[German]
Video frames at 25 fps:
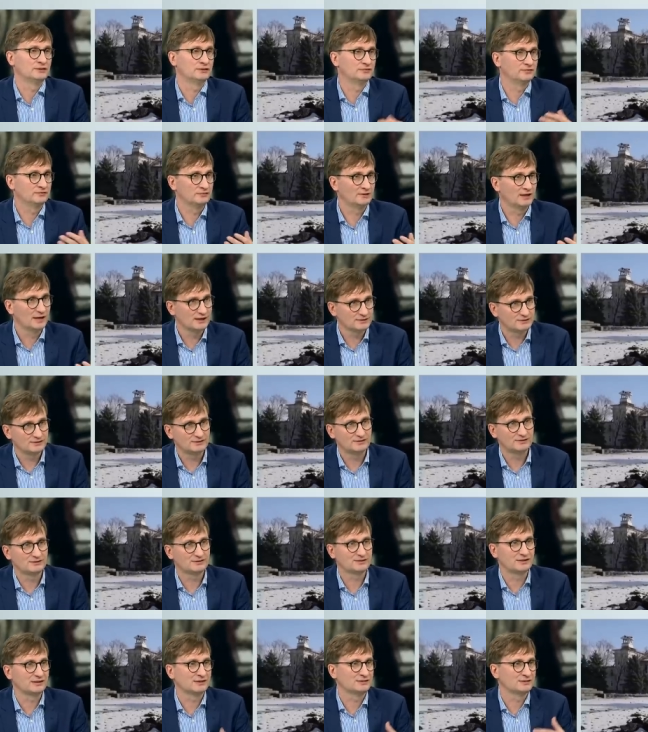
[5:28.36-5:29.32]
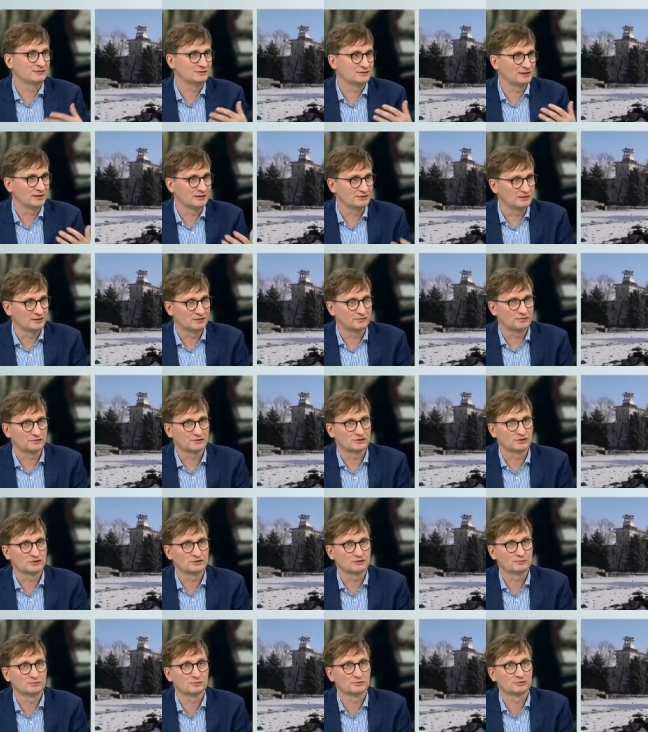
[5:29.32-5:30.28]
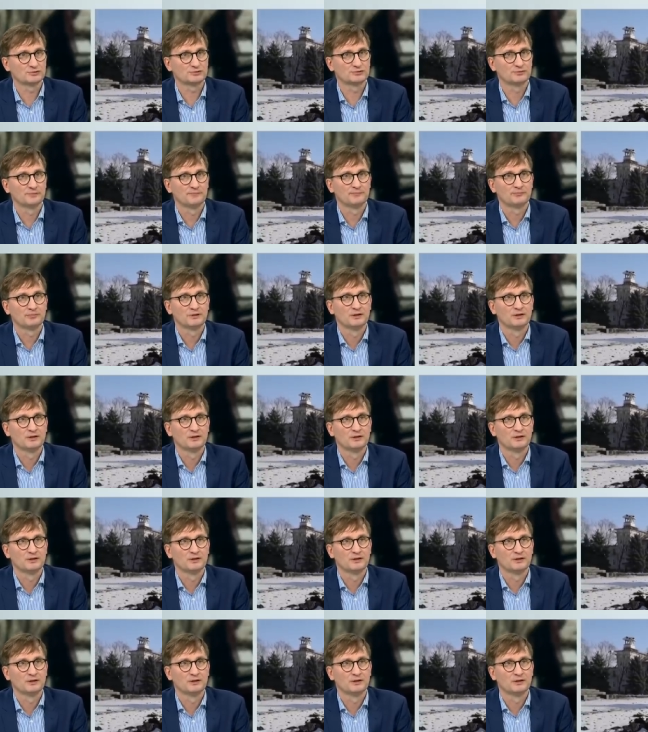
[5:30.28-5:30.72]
die Nazis, gegen, gegen den Faschismus.